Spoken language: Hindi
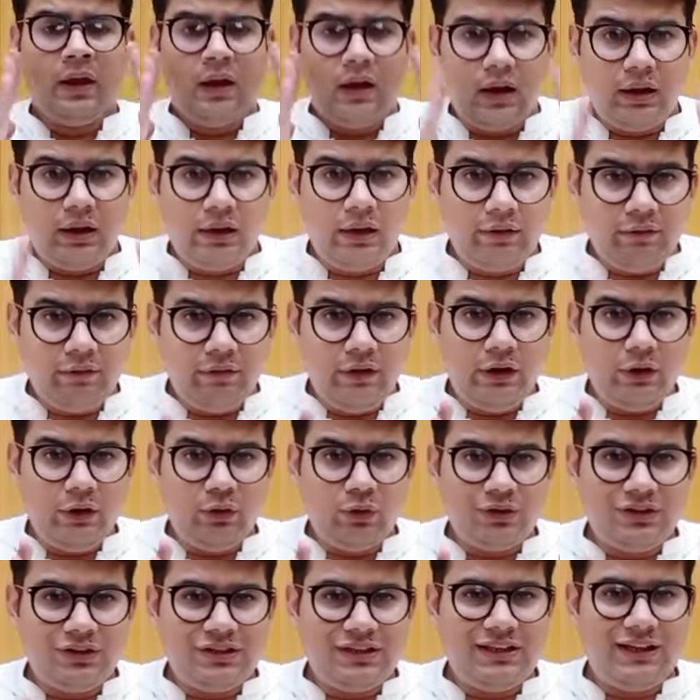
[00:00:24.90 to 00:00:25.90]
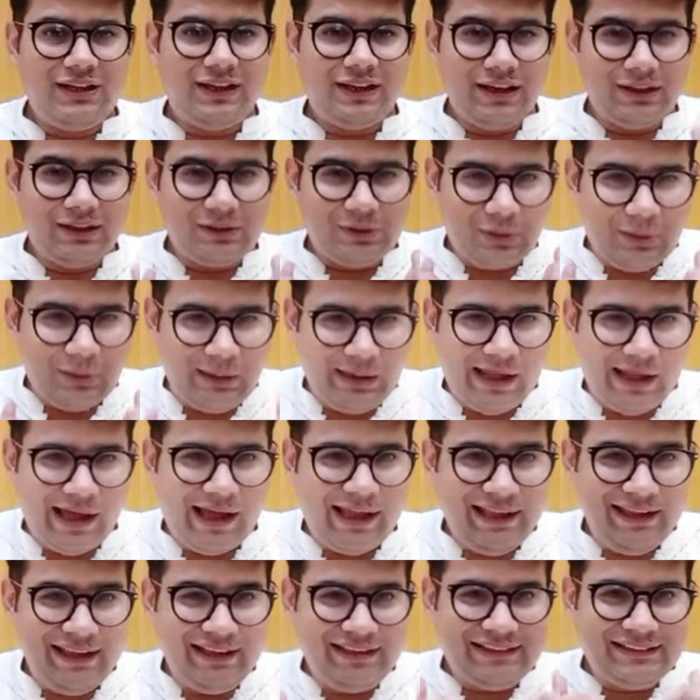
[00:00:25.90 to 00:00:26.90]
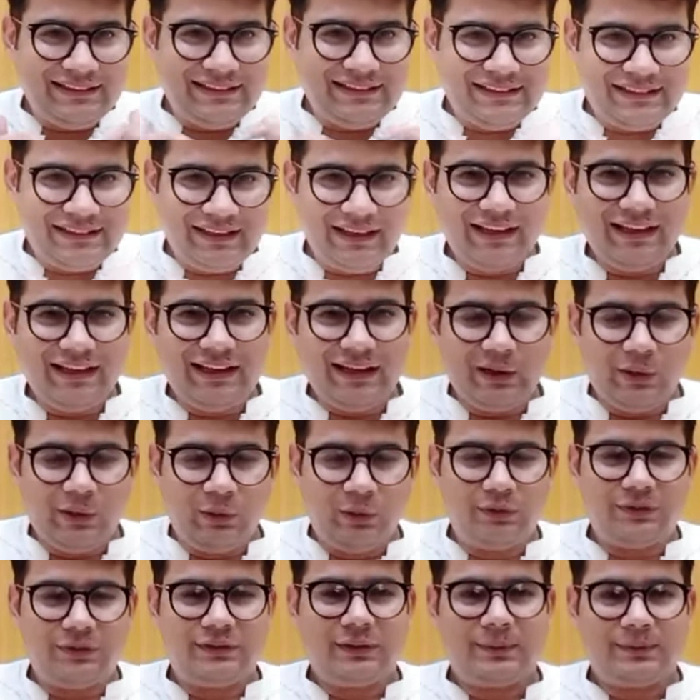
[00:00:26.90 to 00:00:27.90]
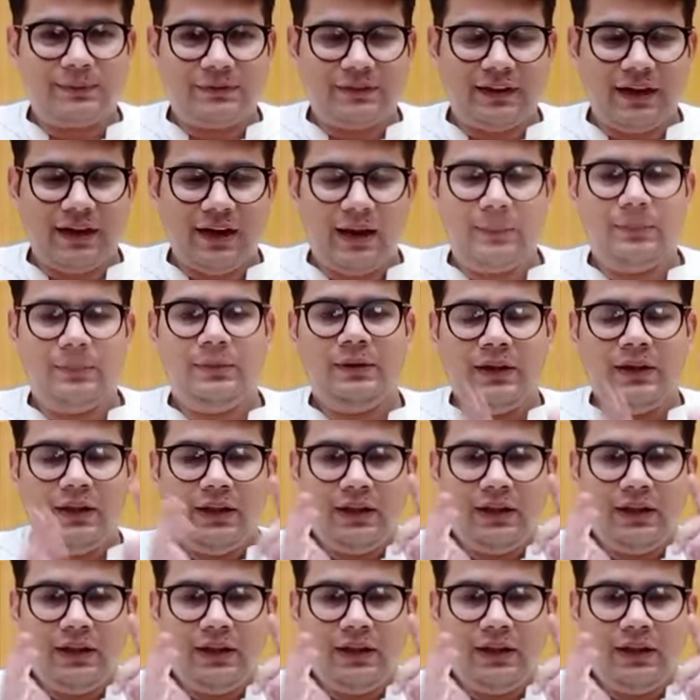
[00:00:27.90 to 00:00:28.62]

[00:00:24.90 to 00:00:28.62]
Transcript: अगर वीडियो अच्छी लगे तो लाइक शेयर और सब्सक्राइब